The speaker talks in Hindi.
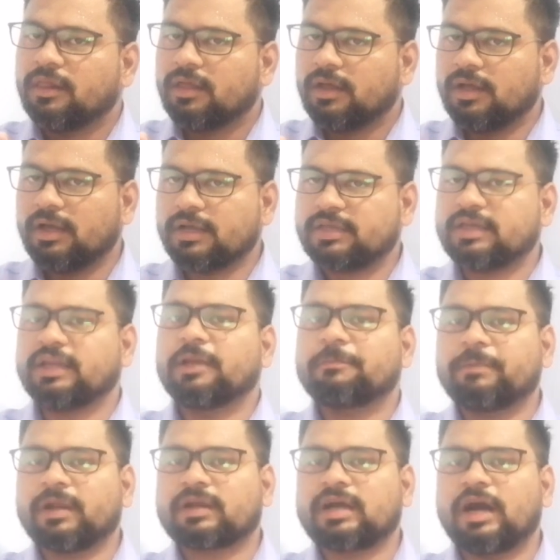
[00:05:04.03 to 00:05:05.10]
किरण
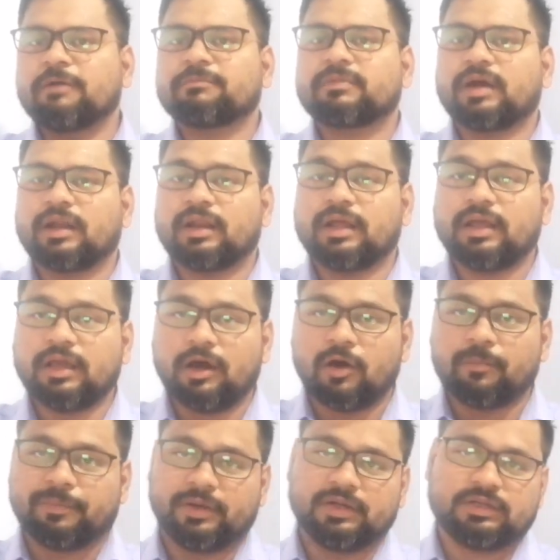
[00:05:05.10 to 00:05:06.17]
पर काम कर रहे हैं
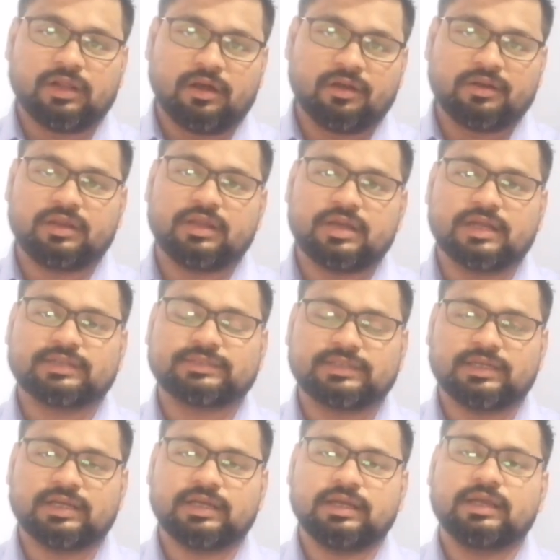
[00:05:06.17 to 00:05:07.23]
ऑपरेटर और रीगर
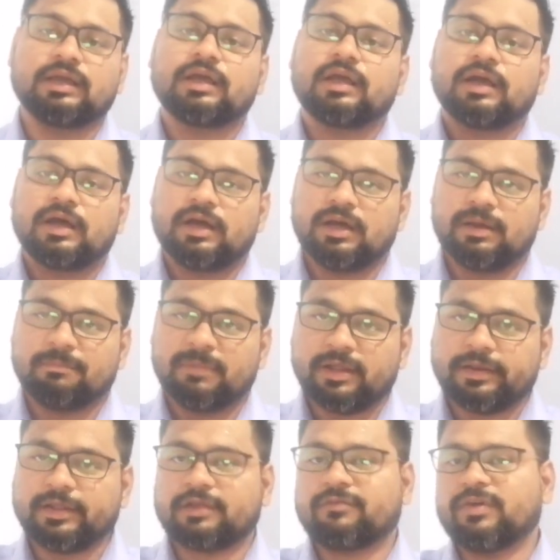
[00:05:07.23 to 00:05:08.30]
से आ,
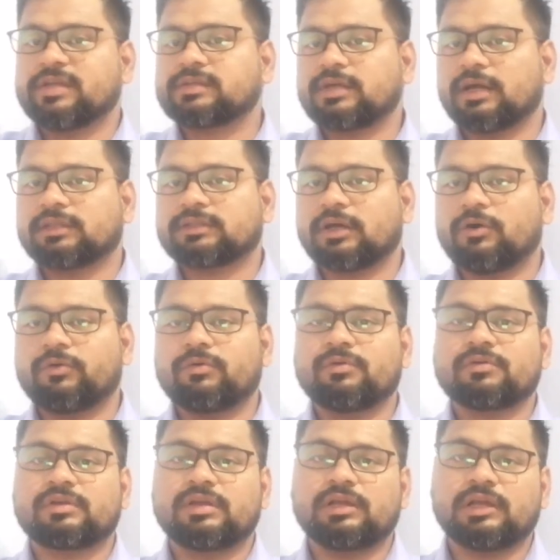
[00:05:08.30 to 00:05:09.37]
मैं रिक्वेस्ट करता हूँ
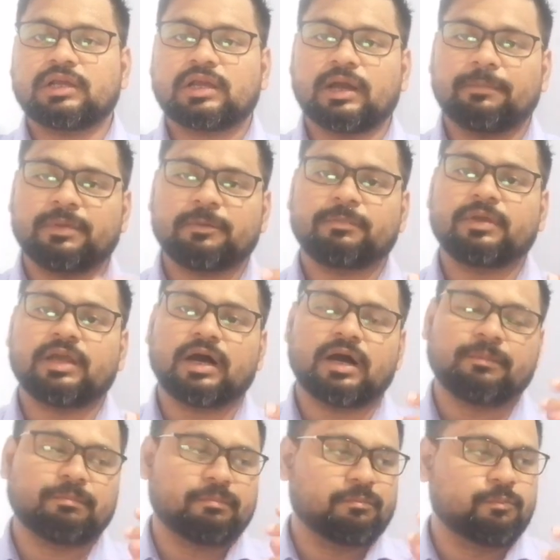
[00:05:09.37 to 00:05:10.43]
कि कभी भी
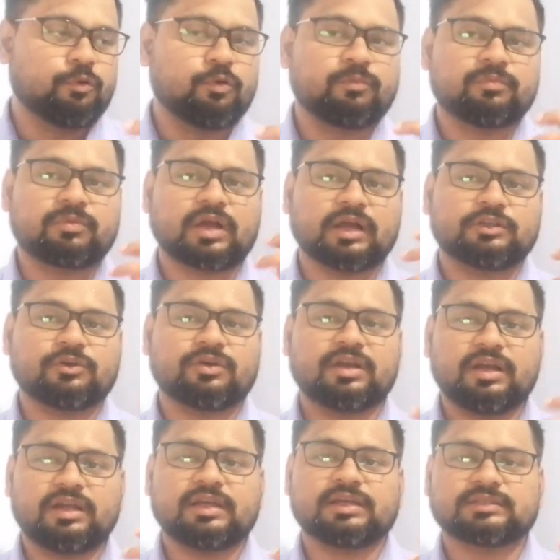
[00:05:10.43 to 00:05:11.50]
आप बूम का जो
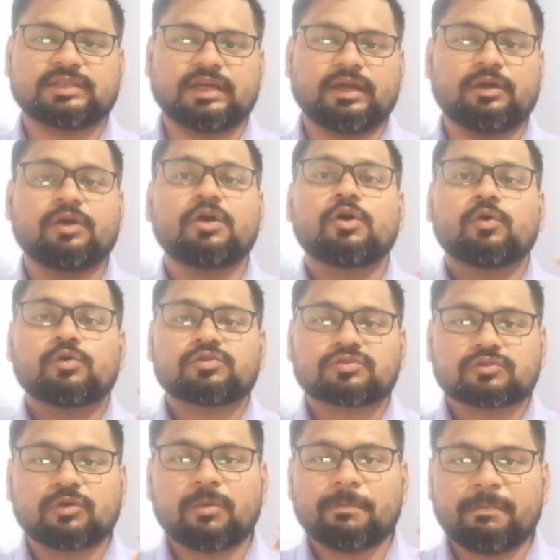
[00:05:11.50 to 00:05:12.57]
रेडियस है
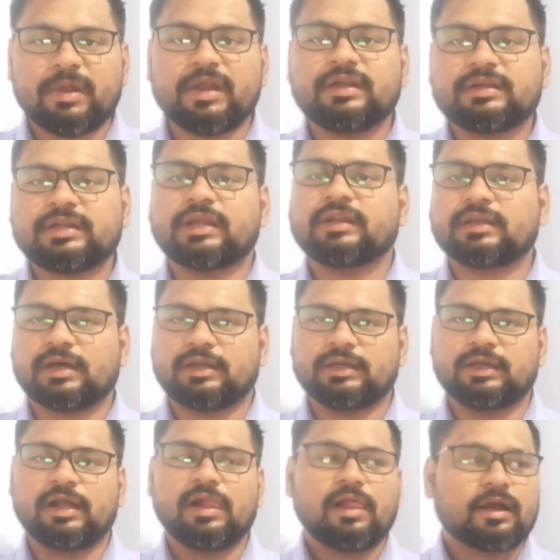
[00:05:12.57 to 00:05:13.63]
उसको मेंटेन
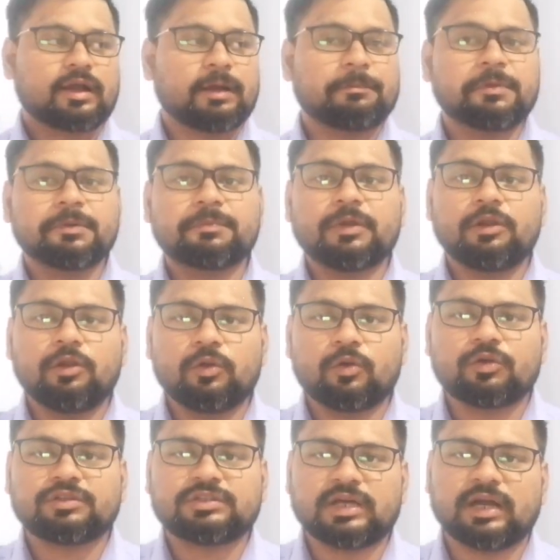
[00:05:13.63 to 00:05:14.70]
करें कभी भी
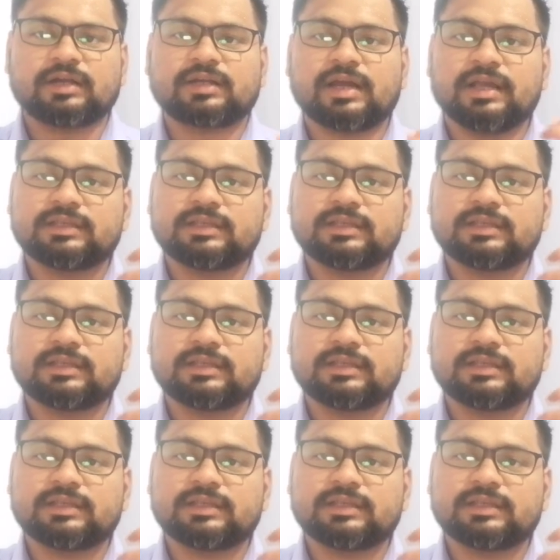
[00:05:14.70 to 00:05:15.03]
लोड चार्ट का